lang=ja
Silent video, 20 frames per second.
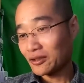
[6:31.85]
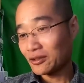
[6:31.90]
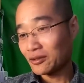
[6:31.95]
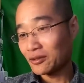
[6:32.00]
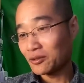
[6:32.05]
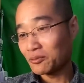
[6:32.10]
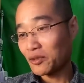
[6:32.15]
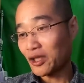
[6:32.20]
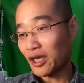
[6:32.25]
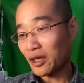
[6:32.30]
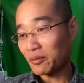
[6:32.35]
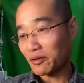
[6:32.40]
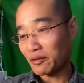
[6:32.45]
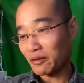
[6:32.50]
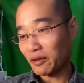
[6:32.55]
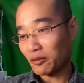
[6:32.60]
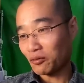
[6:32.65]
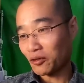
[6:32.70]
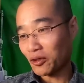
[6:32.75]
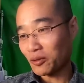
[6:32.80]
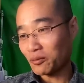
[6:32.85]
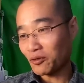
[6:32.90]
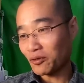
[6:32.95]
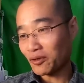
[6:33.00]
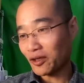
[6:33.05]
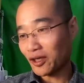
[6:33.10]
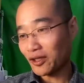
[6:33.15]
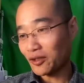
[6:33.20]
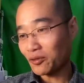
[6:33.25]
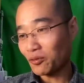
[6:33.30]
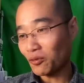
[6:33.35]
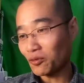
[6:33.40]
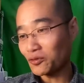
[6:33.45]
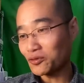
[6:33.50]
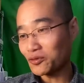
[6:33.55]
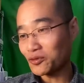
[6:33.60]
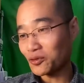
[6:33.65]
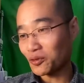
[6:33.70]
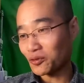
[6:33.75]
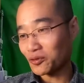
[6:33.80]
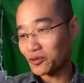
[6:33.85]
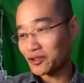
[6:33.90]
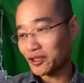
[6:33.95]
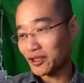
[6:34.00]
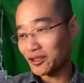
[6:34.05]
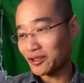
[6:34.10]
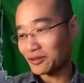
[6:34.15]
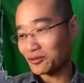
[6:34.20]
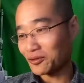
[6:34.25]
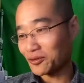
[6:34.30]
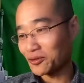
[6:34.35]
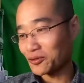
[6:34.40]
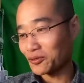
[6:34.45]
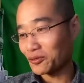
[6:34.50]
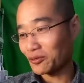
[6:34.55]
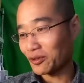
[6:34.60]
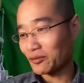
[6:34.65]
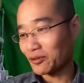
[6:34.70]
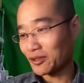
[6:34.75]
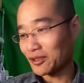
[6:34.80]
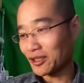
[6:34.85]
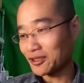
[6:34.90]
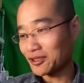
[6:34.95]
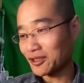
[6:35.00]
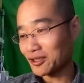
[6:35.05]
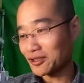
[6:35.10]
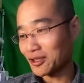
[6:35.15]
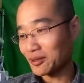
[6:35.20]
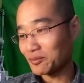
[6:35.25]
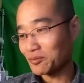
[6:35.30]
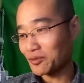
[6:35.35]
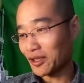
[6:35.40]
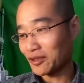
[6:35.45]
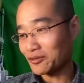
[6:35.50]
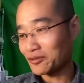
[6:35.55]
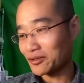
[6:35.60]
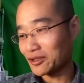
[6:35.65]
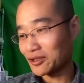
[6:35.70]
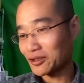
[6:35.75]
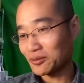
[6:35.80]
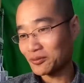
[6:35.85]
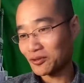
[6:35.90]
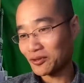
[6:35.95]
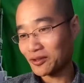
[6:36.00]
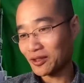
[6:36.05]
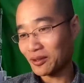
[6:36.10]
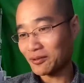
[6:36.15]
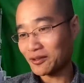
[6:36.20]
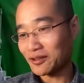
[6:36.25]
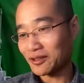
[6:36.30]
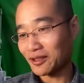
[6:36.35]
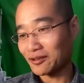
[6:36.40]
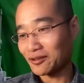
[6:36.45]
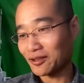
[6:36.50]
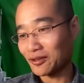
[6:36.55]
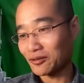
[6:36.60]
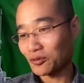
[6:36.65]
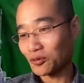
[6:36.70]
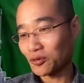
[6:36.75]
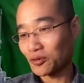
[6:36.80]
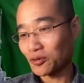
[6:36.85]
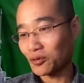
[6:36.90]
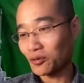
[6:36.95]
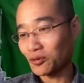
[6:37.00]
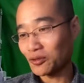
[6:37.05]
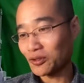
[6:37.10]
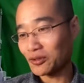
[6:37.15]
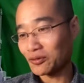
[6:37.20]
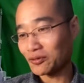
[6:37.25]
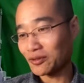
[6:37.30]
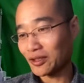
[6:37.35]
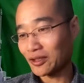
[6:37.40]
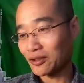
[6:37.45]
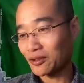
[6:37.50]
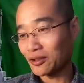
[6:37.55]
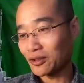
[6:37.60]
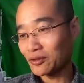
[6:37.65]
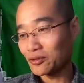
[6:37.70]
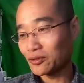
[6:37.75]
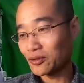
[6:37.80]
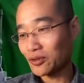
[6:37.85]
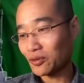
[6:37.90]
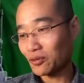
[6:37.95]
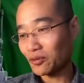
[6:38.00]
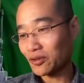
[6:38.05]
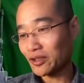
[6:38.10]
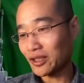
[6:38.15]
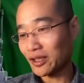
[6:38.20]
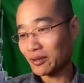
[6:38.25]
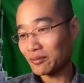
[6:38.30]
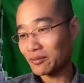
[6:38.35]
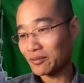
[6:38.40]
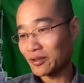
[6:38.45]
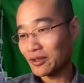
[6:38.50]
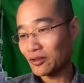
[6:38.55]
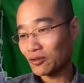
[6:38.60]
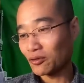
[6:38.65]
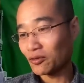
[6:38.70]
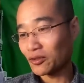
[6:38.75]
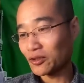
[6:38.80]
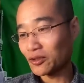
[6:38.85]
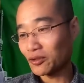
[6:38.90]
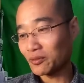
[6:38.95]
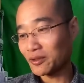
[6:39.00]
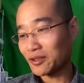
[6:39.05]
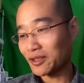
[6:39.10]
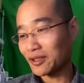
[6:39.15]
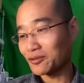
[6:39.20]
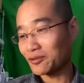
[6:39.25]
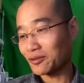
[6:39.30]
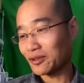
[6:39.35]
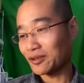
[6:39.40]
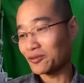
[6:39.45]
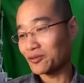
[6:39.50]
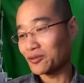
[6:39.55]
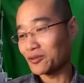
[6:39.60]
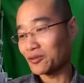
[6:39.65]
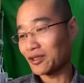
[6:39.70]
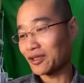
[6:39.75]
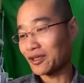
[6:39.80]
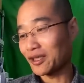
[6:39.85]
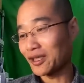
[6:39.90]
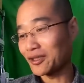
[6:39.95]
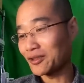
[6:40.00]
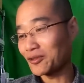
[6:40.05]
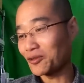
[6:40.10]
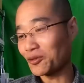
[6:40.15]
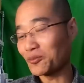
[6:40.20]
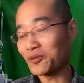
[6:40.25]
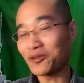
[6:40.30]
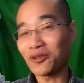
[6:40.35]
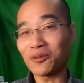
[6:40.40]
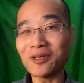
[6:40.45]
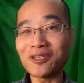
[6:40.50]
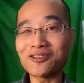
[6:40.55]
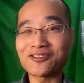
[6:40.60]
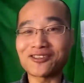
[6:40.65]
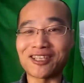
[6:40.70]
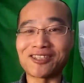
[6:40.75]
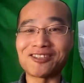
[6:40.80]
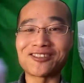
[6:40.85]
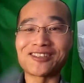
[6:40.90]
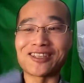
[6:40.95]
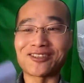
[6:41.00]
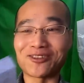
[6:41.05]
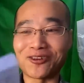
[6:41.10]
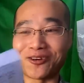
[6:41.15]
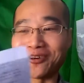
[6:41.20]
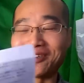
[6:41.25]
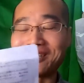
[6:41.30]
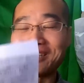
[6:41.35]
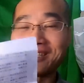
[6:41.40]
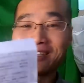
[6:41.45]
宮部はこれも解放運動のせいだというのか、私たちが部落に住むと差別されるなどという根拠のない風評批判を広めているのかというのが回答を求めるって言うけど、